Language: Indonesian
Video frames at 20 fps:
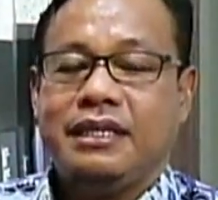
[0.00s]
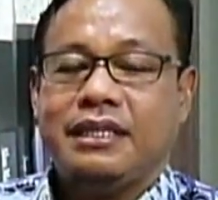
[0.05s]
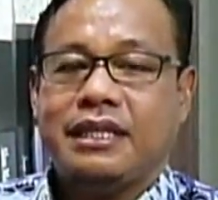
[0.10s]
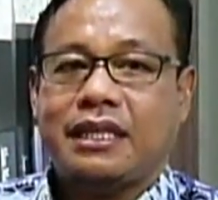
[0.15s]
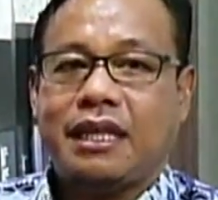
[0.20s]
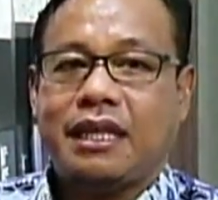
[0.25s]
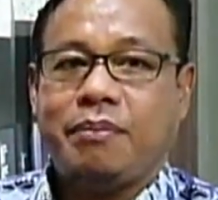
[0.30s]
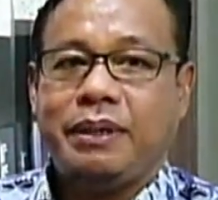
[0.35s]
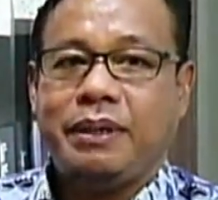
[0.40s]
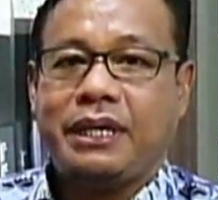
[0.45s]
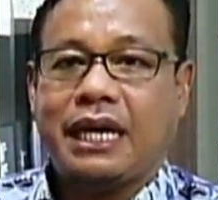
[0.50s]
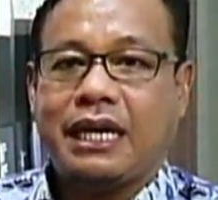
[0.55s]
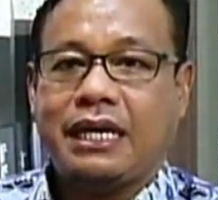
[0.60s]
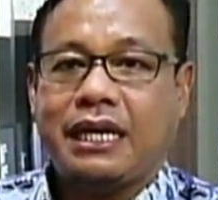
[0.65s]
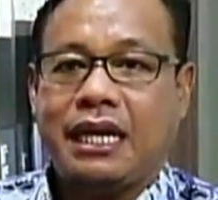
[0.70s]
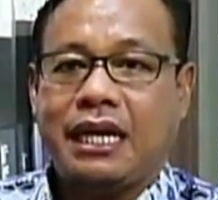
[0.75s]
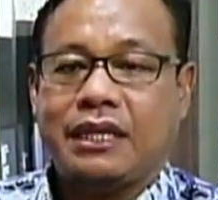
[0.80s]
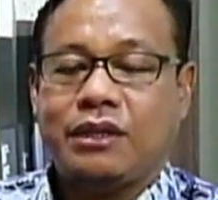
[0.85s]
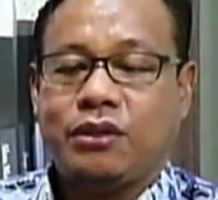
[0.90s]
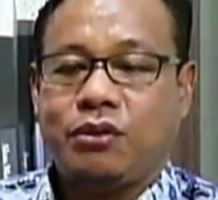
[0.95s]
tetapi
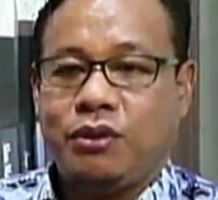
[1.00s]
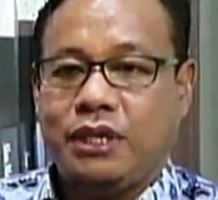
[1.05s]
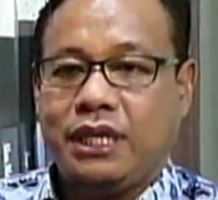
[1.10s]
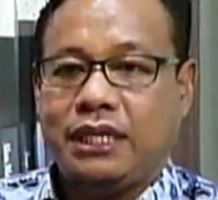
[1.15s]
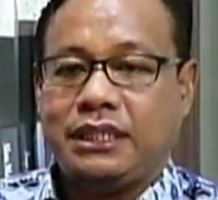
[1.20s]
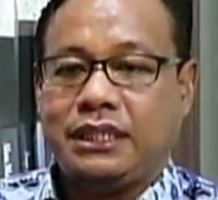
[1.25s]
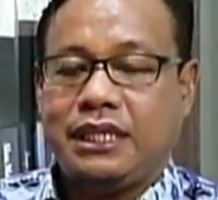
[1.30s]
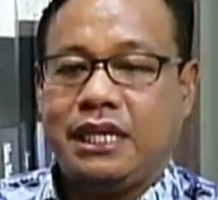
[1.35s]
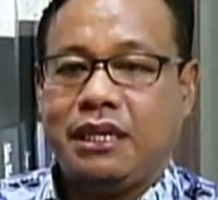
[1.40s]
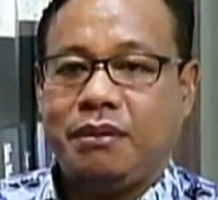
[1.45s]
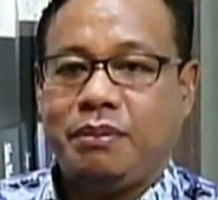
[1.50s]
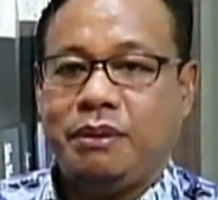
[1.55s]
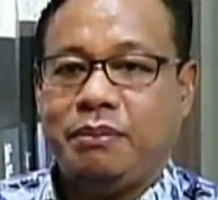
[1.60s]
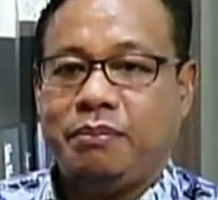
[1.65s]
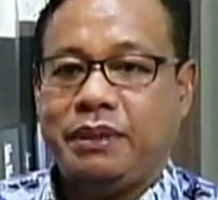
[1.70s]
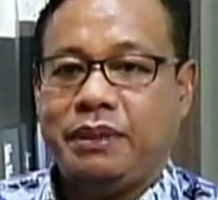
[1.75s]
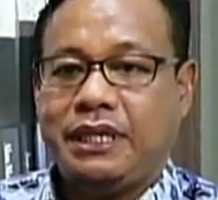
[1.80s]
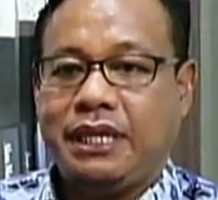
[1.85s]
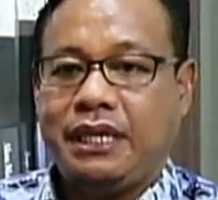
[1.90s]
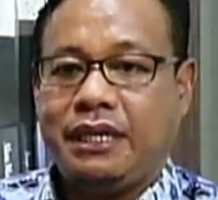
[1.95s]
karena tugas dari
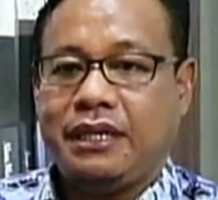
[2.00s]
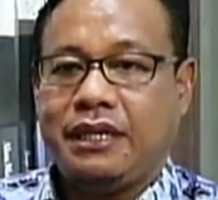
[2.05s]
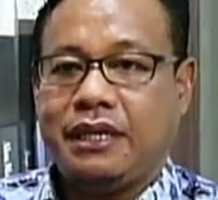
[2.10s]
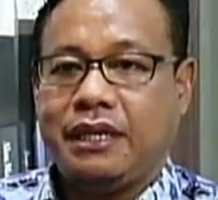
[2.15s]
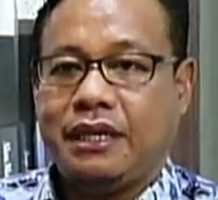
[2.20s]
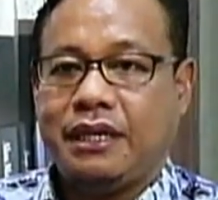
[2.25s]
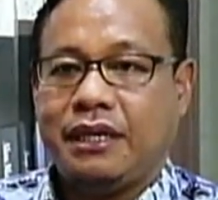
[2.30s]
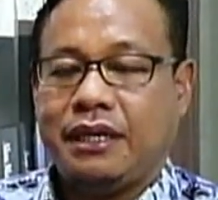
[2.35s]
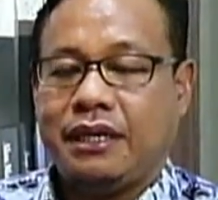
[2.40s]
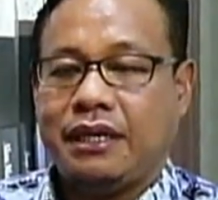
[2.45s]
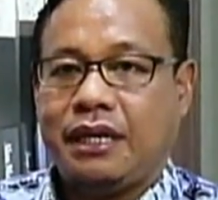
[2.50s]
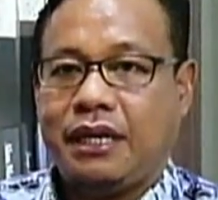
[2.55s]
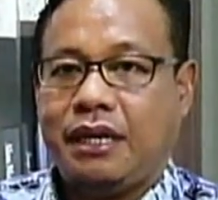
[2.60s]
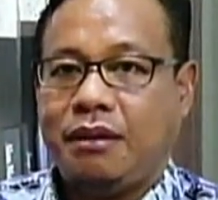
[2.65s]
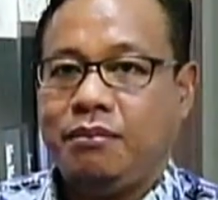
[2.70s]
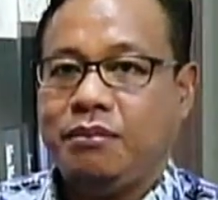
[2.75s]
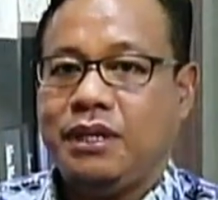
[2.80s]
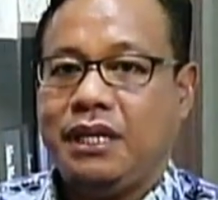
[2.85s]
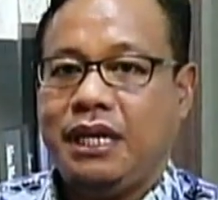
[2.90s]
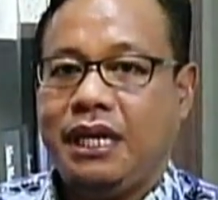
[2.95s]
pimpinan, eh,
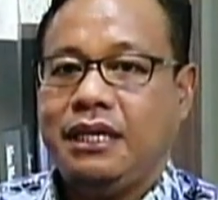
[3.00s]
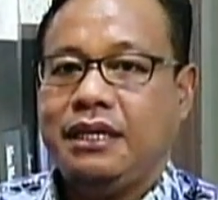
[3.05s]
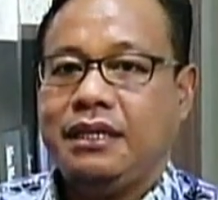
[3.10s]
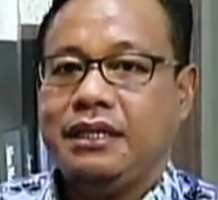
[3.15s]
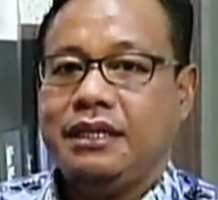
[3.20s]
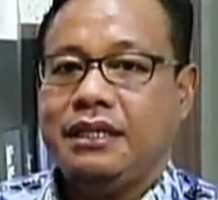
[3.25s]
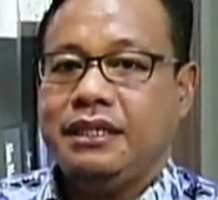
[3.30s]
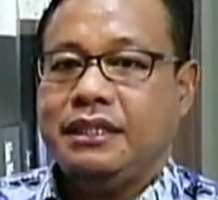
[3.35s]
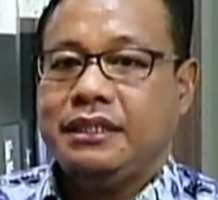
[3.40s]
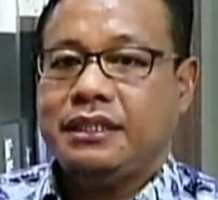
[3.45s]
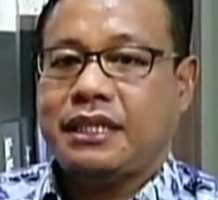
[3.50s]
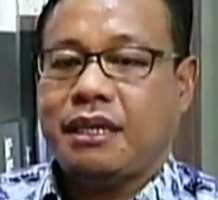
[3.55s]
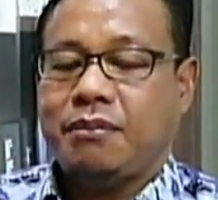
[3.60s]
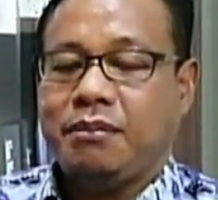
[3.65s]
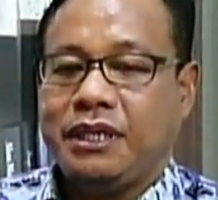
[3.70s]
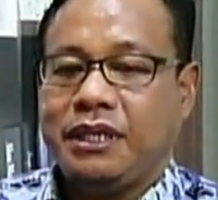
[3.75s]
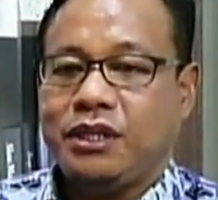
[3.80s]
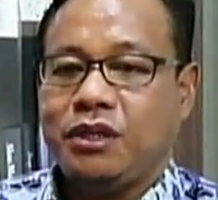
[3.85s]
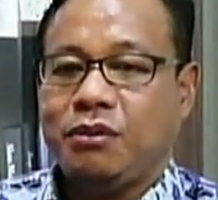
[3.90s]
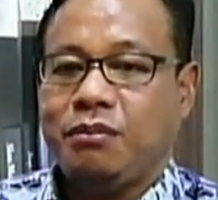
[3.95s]
alhamdulillah saya
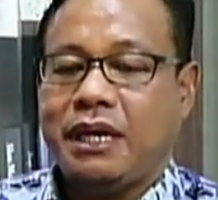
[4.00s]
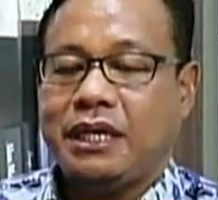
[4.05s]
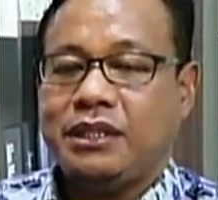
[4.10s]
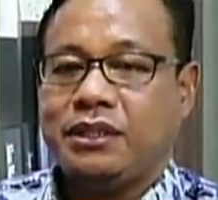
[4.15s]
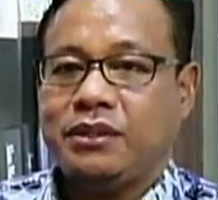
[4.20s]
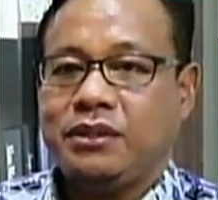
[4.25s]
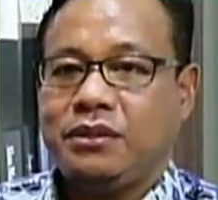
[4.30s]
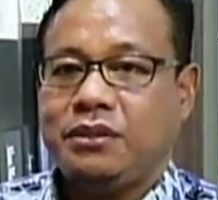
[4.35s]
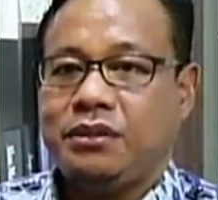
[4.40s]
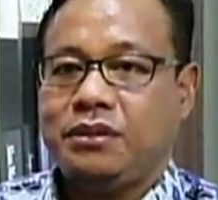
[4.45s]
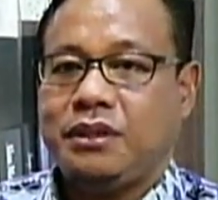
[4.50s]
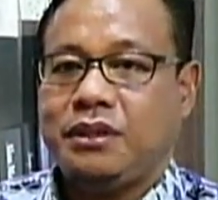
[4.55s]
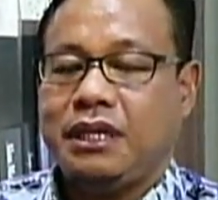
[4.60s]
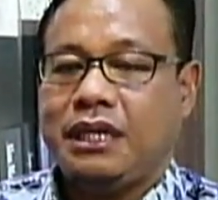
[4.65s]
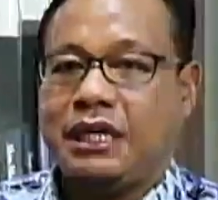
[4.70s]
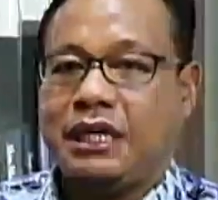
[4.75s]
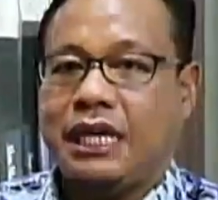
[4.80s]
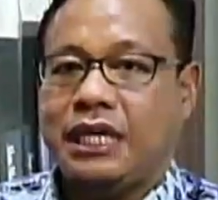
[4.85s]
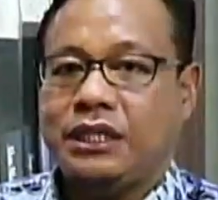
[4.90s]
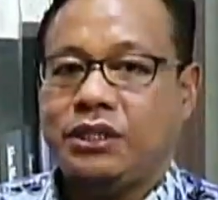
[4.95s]
begitu masuk
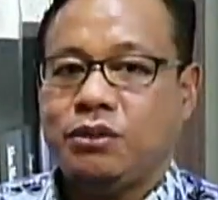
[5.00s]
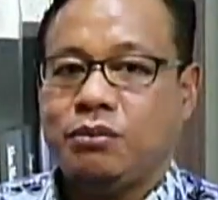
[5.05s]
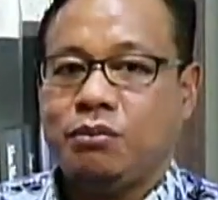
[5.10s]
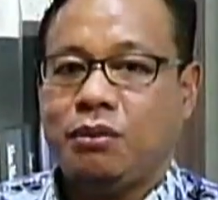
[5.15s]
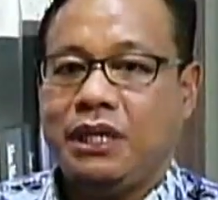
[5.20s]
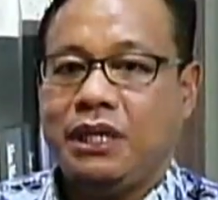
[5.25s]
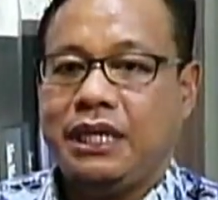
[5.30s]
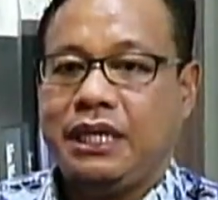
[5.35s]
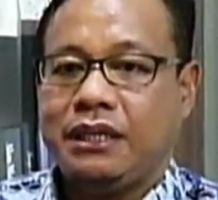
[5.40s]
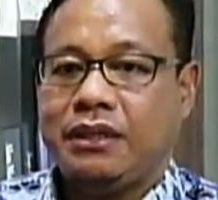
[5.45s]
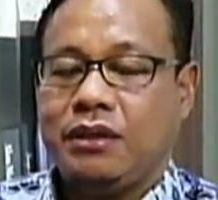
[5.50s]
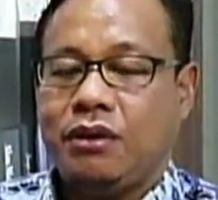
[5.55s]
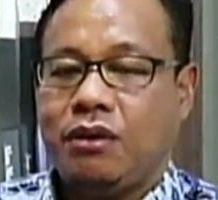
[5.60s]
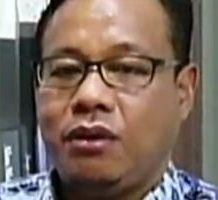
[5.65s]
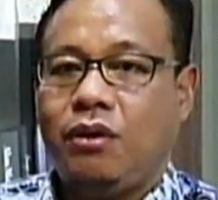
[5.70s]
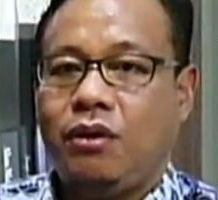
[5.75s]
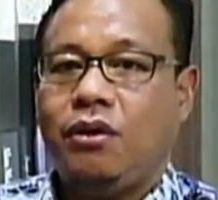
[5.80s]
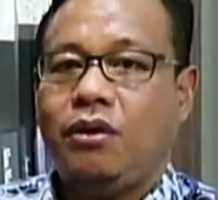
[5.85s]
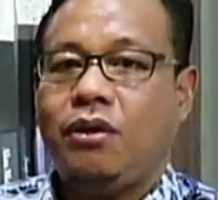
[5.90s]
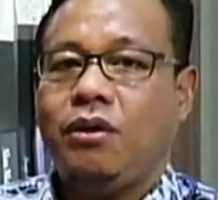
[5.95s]
eh, langsung melihat
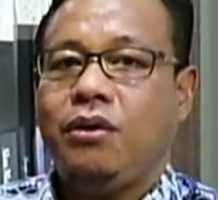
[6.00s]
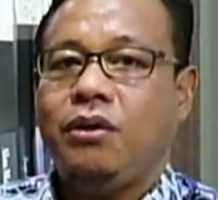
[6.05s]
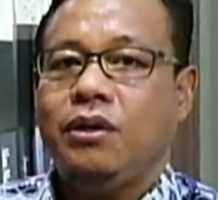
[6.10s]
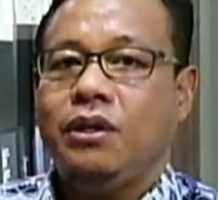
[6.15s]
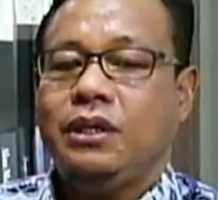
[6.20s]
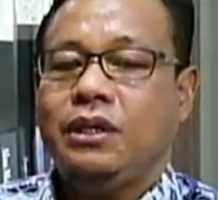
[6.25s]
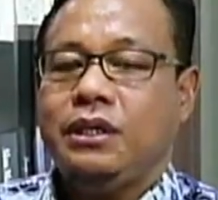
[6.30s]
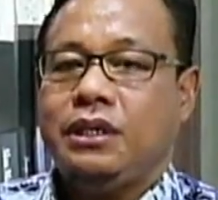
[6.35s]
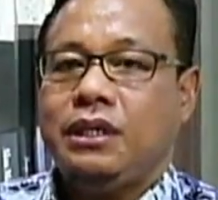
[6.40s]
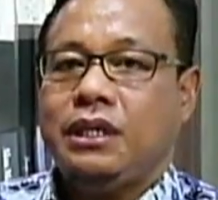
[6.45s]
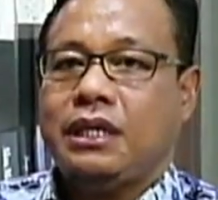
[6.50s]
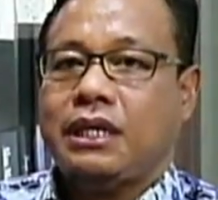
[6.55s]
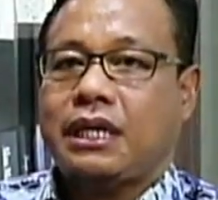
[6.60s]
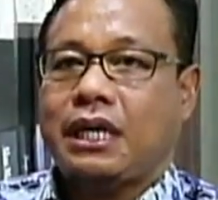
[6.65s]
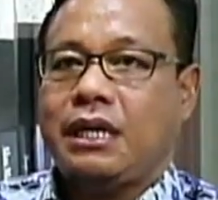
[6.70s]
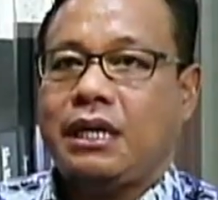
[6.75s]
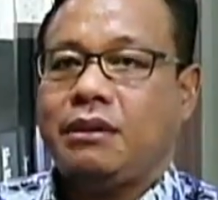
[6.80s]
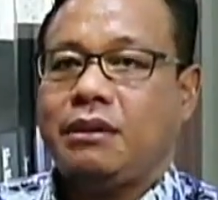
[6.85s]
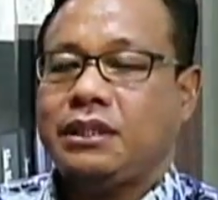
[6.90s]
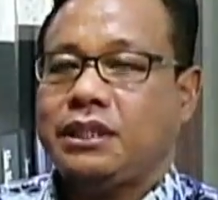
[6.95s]
oh
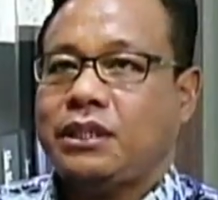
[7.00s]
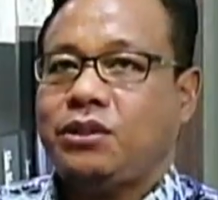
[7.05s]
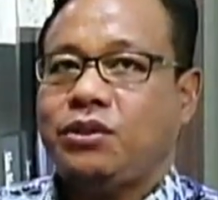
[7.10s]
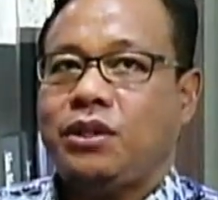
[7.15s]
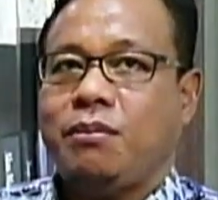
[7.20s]
karena saya